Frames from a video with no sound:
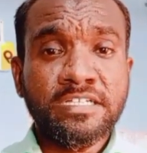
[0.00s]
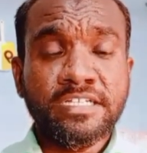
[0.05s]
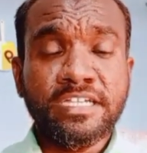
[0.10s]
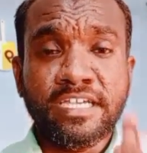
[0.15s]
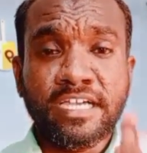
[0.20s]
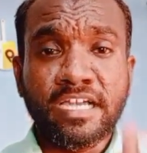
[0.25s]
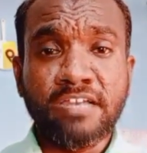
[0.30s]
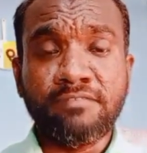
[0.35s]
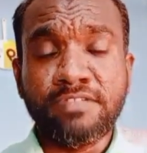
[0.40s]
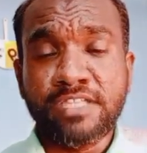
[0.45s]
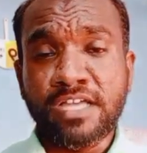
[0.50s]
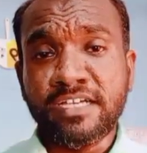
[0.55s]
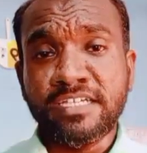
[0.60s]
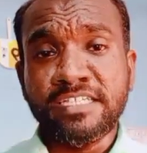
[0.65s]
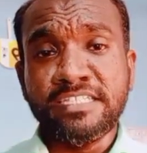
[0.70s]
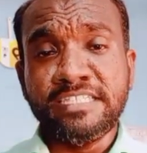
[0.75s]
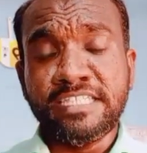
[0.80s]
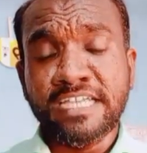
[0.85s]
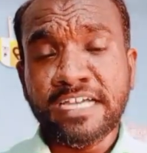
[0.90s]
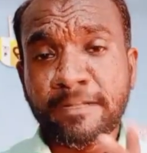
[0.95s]
நிகழ்வு தான்
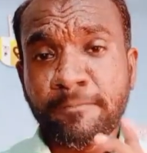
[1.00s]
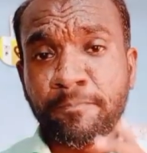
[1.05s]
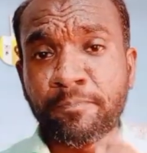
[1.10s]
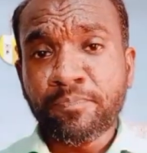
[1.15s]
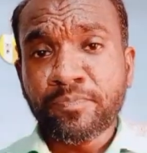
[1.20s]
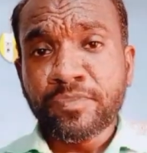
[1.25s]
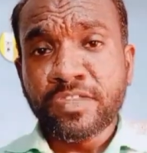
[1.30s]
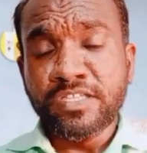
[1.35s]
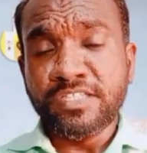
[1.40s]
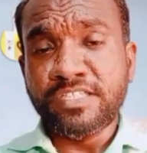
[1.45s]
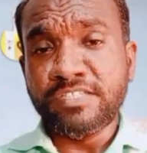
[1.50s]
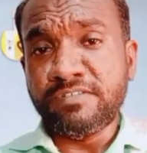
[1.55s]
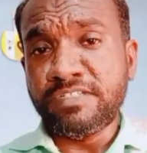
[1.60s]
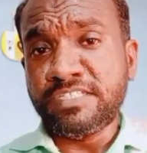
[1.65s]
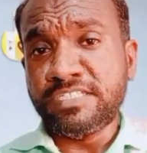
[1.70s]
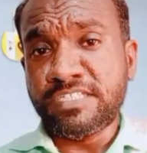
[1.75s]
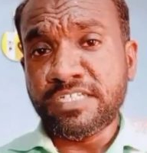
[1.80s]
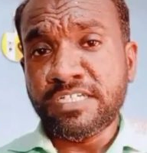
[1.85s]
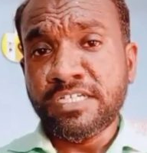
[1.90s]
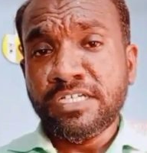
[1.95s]
இந்த இது
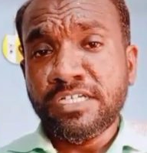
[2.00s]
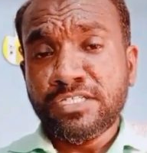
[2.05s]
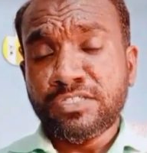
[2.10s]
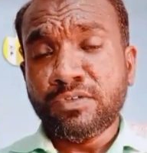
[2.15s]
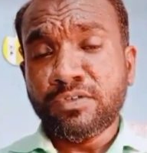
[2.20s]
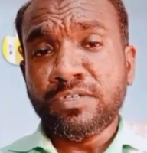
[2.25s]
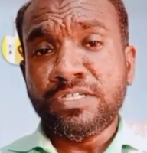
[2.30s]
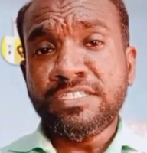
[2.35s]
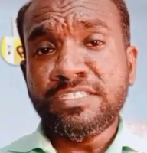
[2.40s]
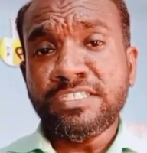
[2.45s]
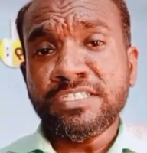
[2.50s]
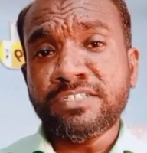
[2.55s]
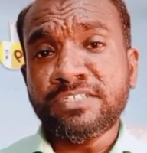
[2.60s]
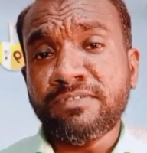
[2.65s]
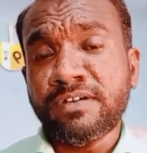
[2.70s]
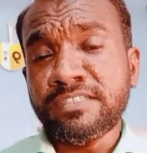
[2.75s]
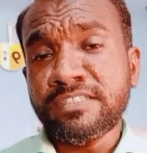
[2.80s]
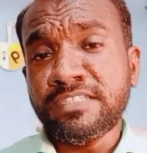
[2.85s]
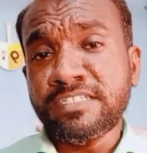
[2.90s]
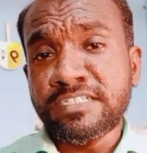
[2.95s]
வந்துட்டு ஸோ இதுக்கு
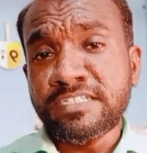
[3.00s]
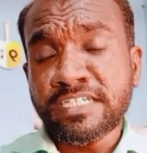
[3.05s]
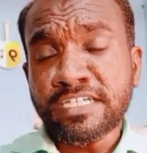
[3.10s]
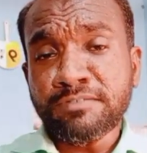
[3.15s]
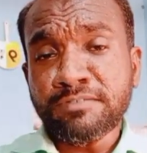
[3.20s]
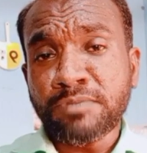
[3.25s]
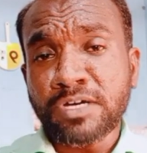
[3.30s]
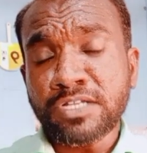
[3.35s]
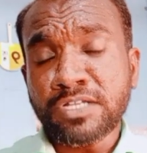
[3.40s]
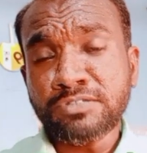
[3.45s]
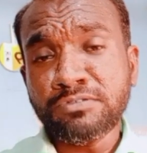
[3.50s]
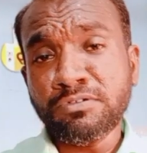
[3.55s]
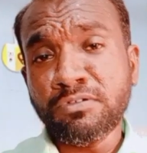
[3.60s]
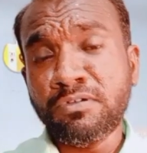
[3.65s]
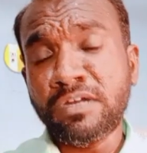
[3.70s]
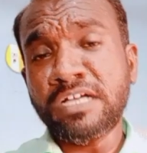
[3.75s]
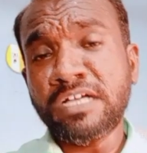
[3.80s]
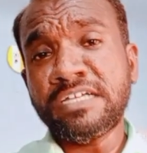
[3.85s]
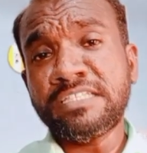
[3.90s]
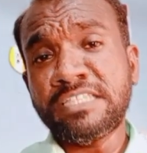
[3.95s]
வந்துட்டு மருத்துவ
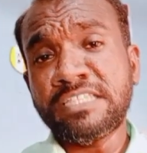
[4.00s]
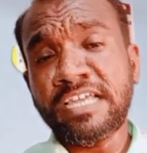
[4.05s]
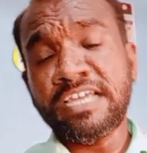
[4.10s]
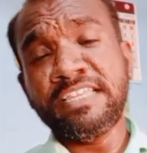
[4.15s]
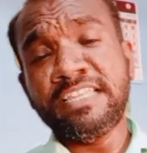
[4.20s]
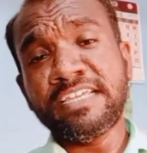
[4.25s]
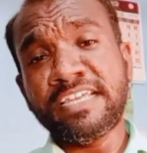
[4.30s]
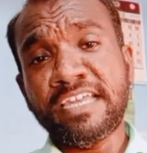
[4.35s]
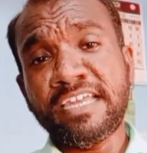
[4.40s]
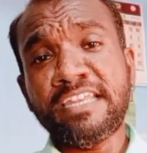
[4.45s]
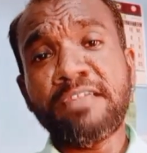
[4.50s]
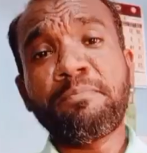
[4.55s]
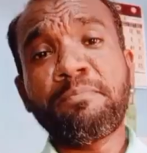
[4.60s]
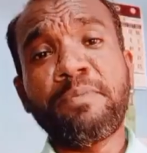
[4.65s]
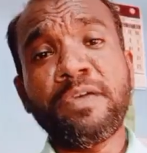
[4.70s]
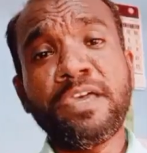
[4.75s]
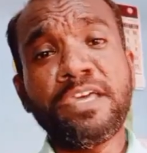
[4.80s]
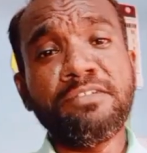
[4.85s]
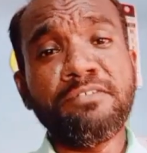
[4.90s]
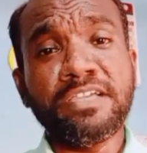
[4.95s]
உலகத்தில் இதுக்கு என்ன
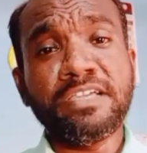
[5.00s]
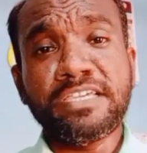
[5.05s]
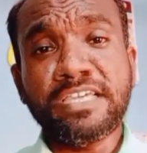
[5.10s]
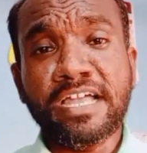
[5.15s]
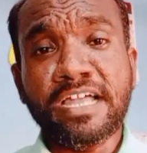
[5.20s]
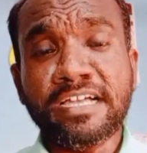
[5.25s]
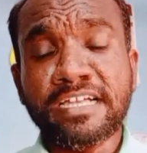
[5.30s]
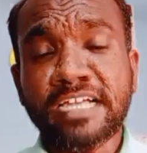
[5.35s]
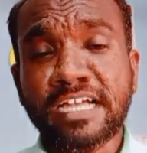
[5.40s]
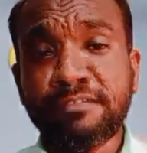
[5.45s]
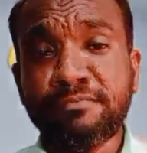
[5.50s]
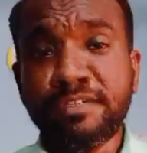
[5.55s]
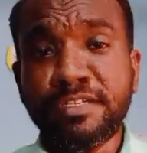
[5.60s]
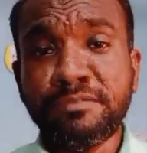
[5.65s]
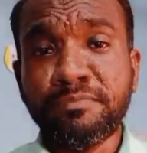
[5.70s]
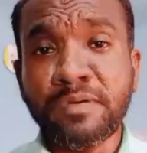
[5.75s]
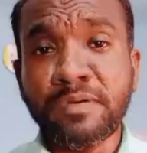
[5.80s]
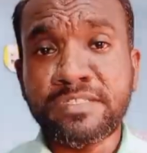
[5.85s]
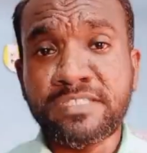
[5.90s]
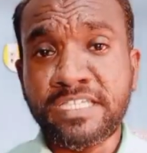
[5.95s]
பேர் வைக்கிறாங்க
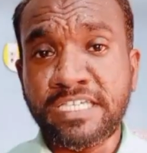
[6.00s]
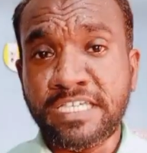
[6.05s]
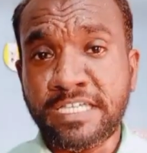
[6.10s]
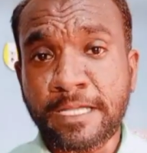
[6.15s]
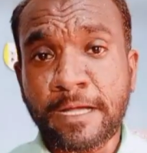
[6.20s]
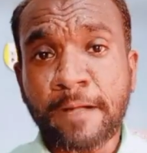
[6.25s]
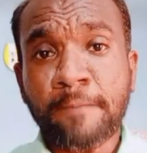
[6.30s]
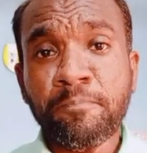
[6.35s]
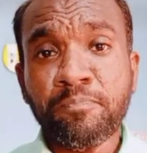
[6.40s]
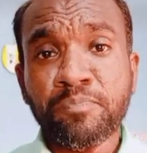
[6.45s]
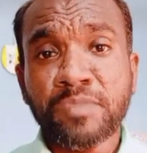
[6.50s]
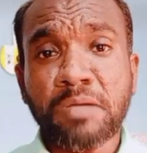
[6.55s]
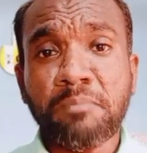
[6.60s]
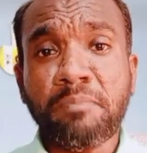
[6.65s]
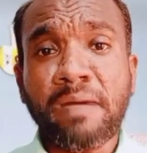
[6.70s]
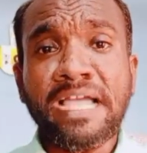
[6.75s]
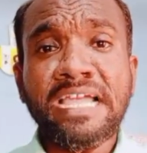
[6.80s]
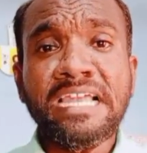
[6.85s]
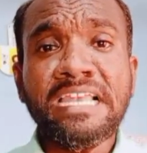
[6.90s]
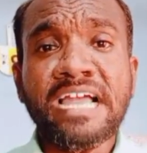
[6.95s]
அப்படின்னு பார்த்தீங்கன்னா
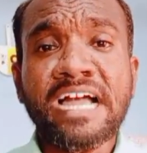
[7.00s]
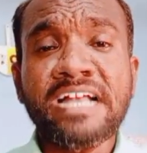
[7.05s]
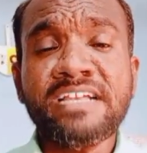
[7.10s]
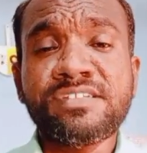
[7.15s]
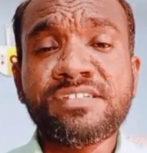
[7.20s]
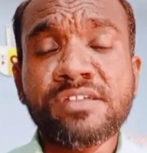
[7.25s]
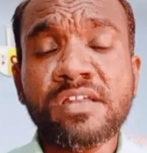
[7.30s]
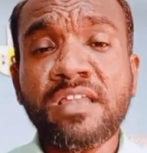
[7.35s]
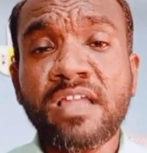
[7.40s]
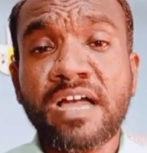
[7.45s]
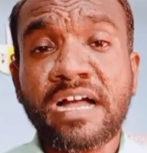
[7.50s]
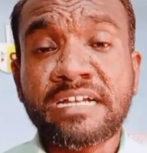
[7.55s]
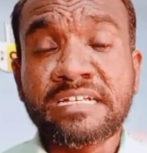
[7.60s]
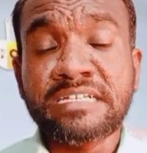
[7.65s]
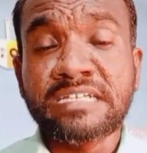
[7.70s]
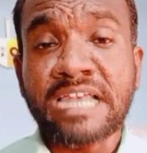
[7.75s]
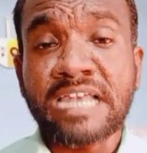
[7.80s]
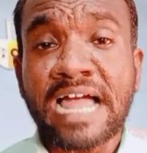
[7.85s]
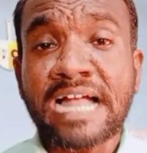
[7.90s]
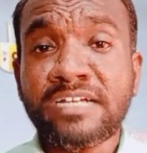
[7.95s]
பைலாட்ரல்
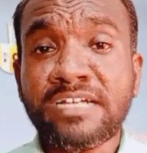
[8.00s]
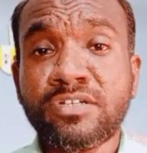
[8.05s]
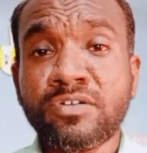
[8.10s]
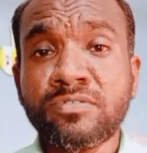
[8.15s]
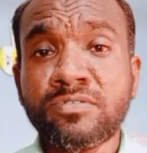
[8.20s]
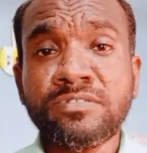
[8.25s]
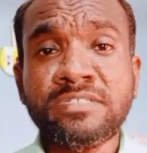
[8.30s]
அட்லாண்டோ